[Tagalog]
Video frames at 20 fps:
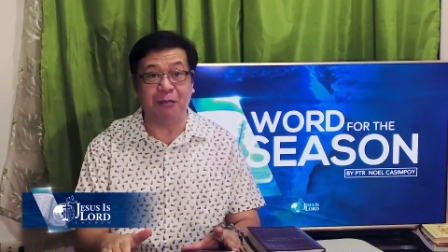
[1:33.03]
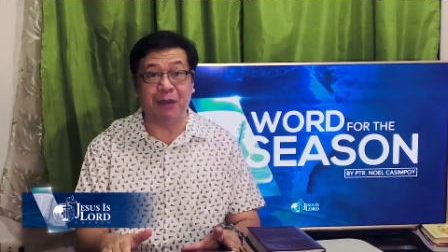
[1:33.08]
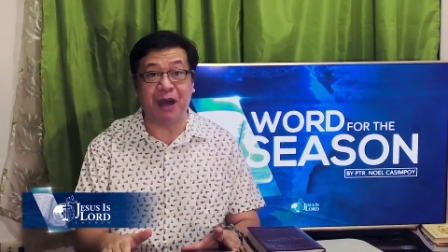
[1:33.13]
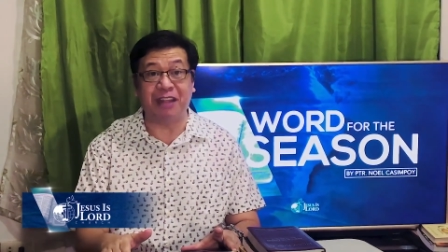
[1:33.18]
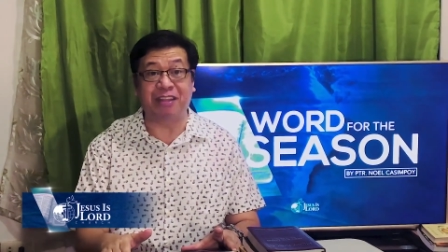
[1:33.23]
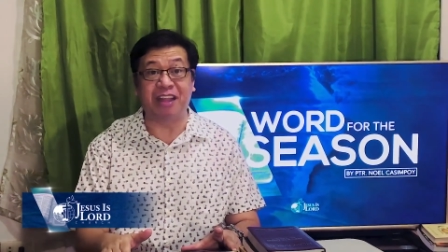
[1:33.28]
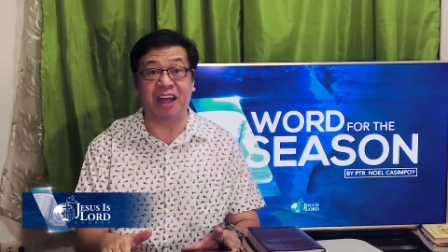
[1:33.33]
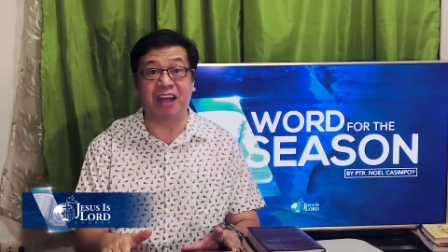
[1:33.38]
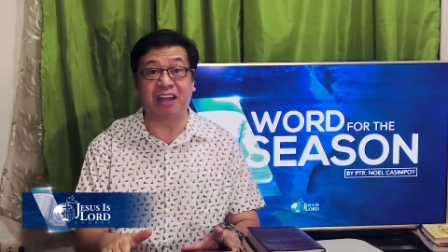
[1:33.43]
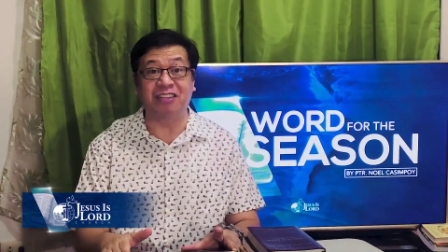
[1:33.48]

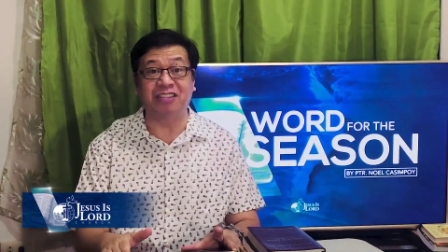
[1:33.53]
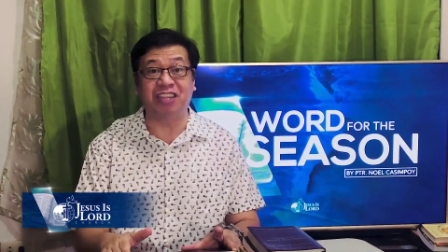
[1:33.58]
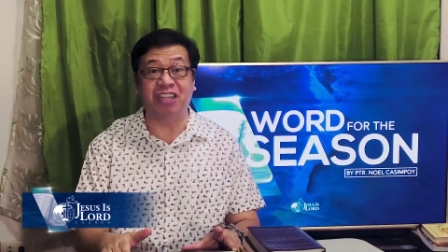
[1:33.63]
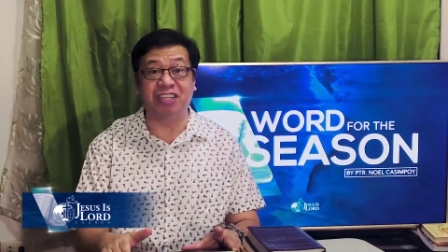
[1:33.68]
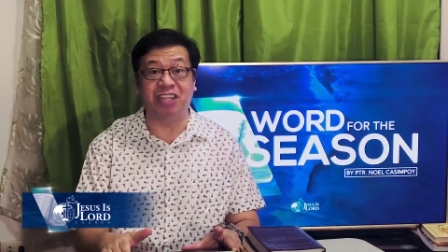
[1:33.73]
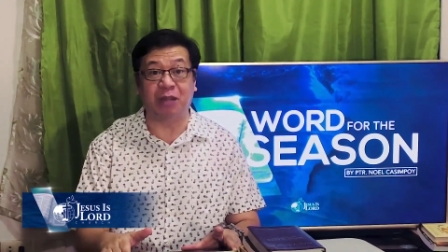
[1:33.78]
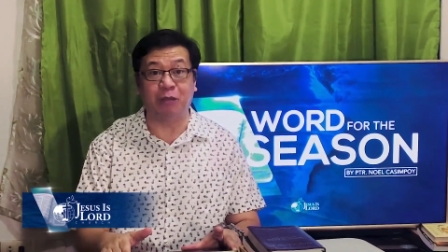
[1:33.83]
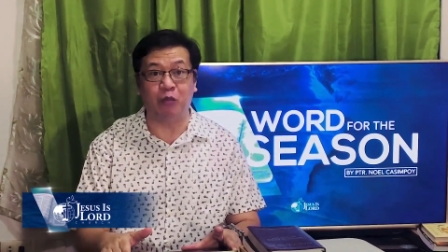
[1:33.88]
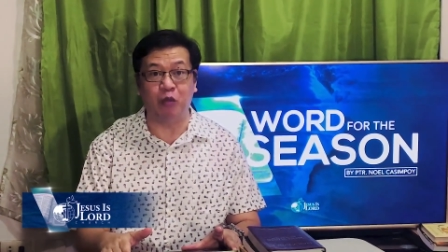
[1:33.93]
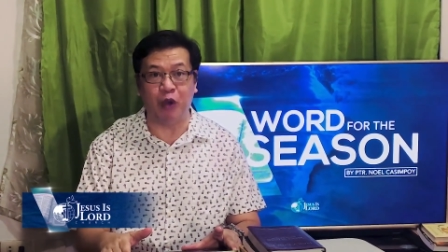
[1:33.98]
batang si
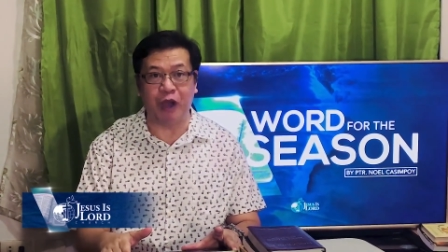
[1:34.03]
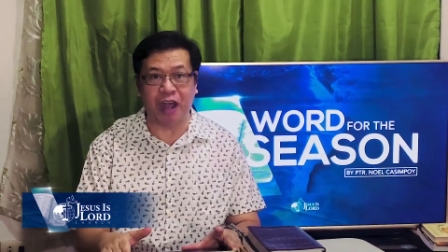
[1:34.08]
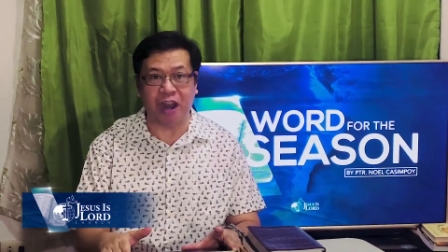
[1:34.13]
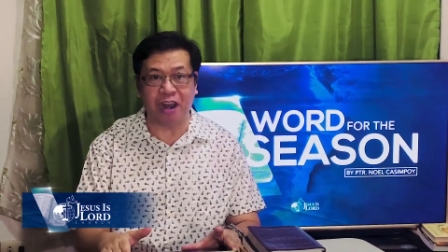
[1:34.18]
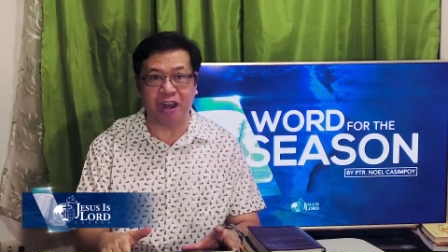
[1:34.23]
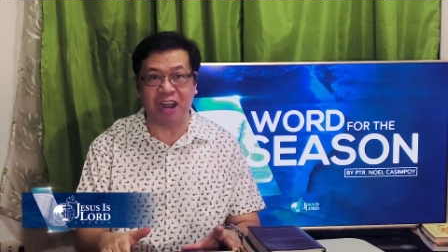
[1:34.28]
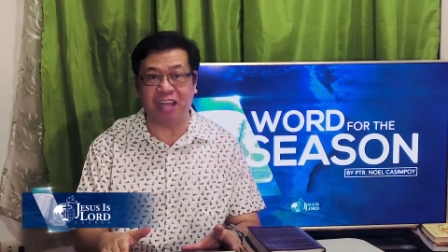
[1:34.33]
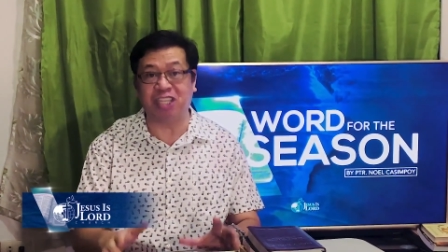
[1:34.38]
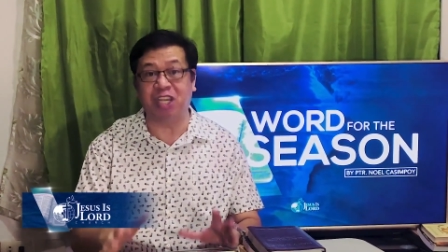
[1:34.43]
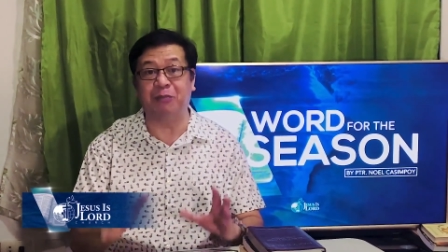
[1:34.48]

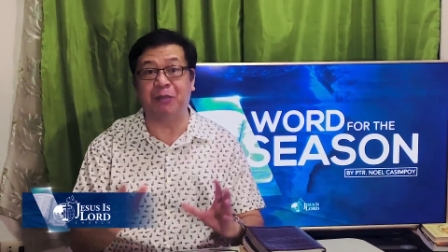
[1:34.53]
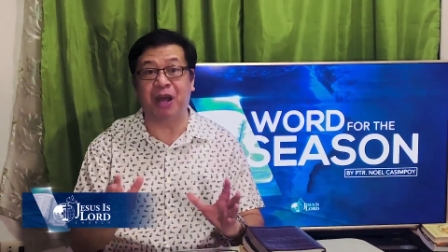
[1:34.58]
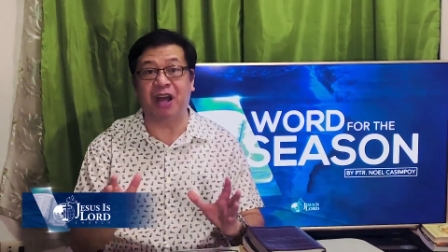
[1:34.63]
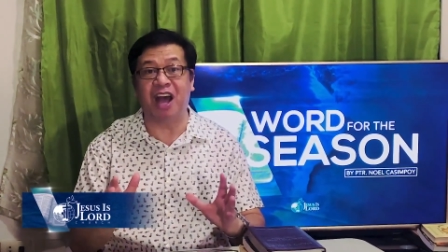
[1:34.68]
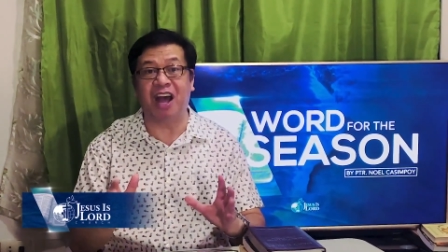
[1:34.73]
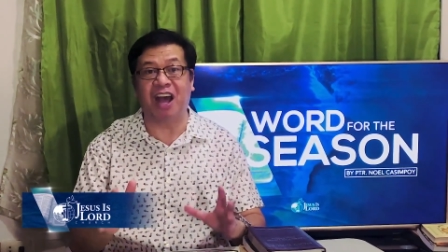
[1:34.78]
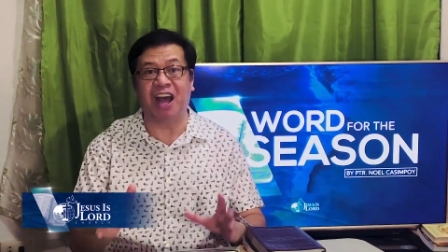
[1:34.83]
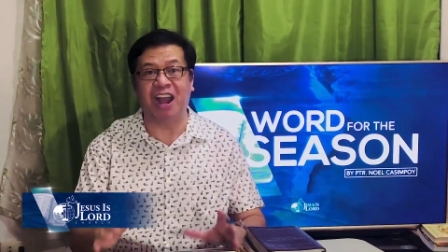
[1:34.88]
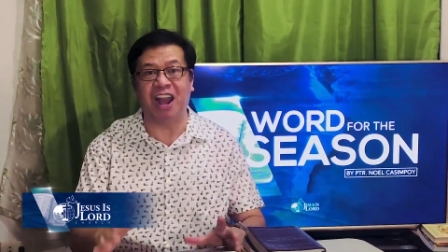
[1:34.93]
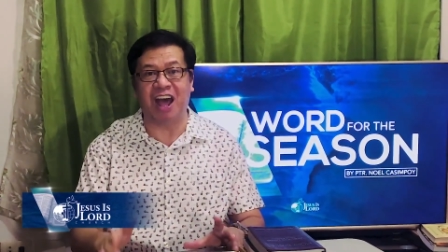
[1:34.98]
Samuel na sa
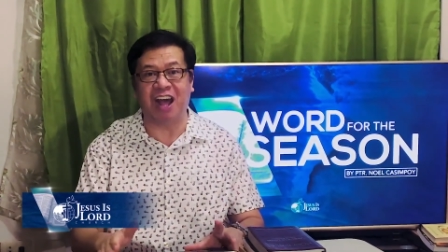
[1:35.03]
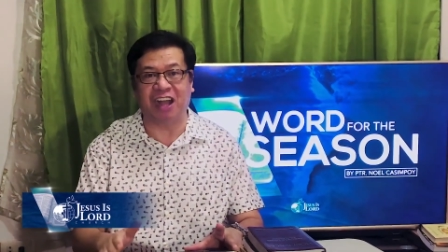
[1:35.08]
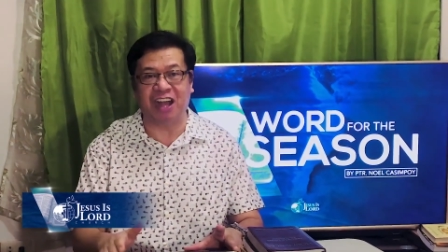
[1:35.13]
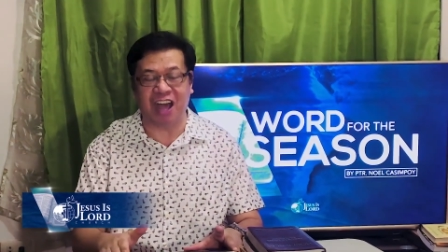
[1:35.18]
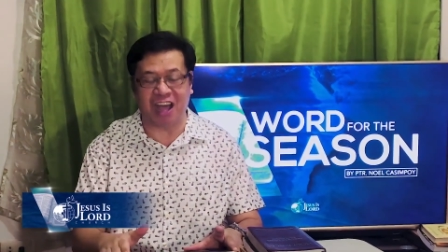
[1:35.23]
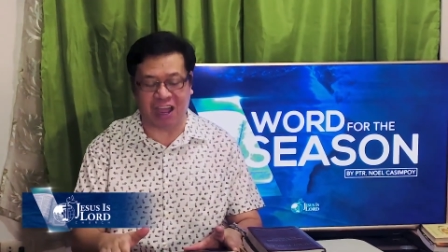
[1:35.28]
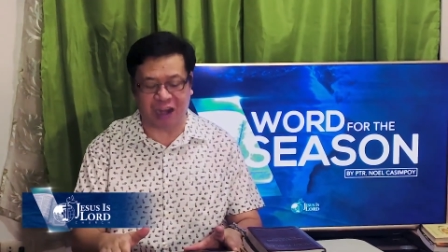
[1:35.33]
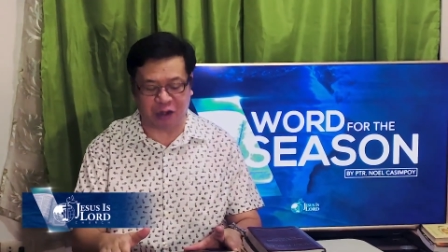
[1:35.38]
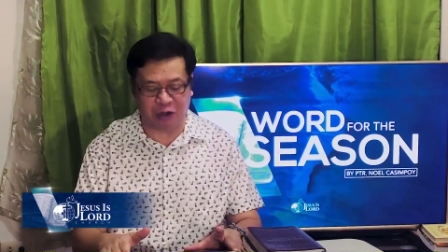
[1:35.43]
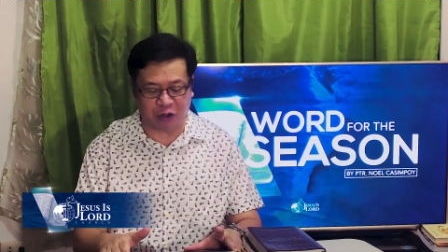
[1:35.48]

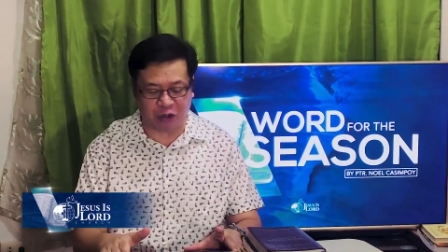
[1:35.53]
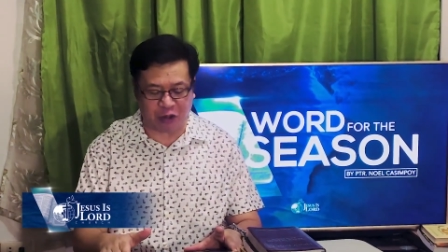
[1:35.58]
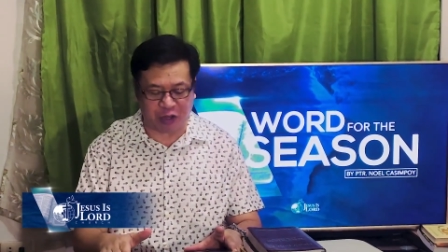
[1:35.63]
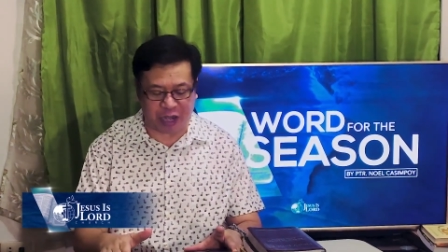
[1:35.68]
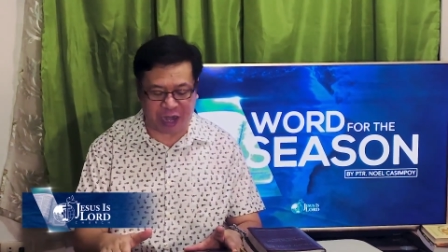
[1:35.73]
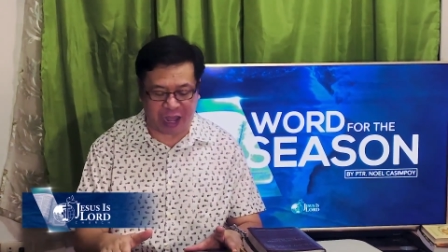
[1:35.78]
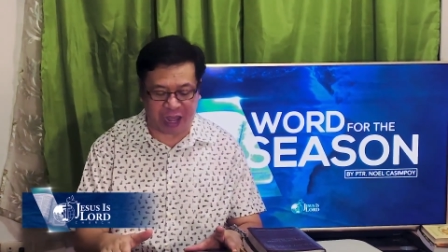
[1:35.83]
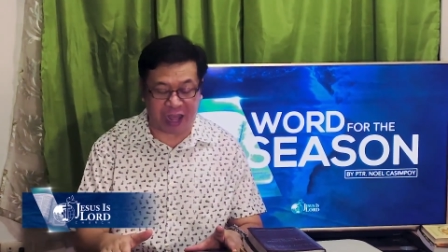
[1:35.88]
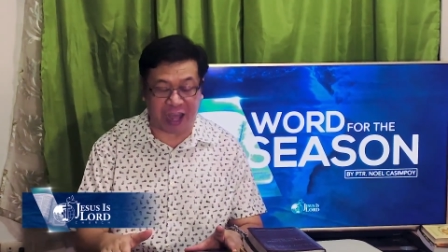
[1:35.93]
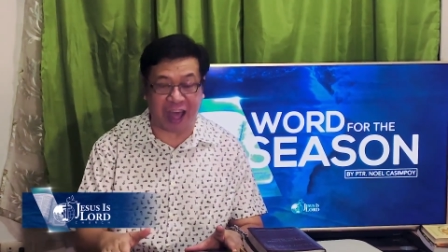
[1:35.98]
pangangalaga
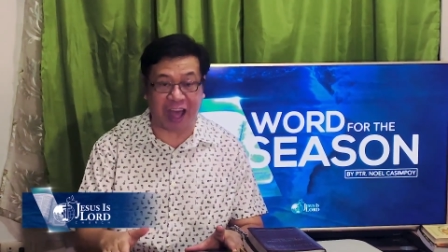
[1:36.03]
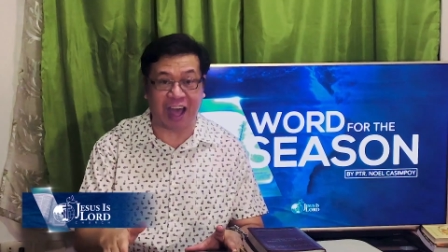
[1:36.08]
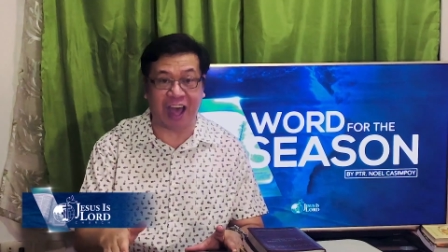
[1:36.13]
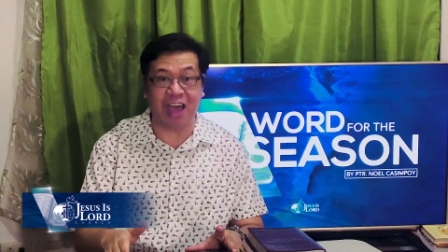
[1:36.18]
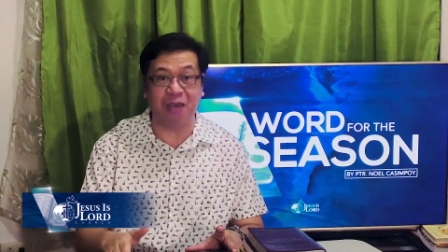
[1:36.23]
no ng uh,